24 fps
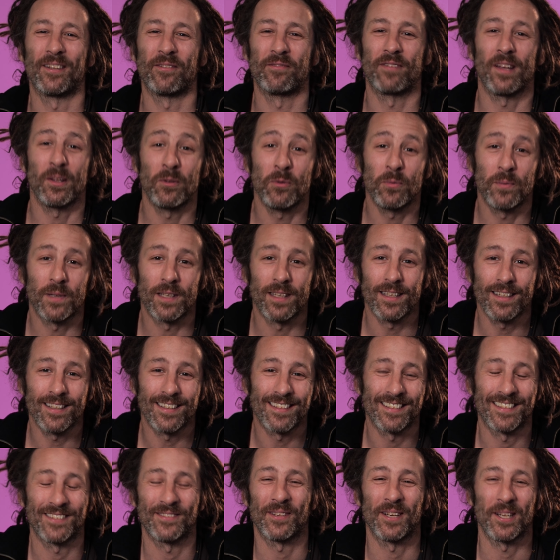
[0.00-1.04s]
Vanupier,
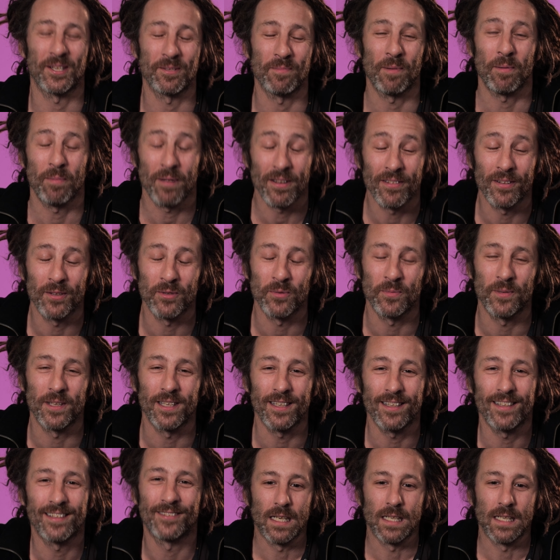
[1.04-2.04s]
voilà, je m'appelle Vanupier.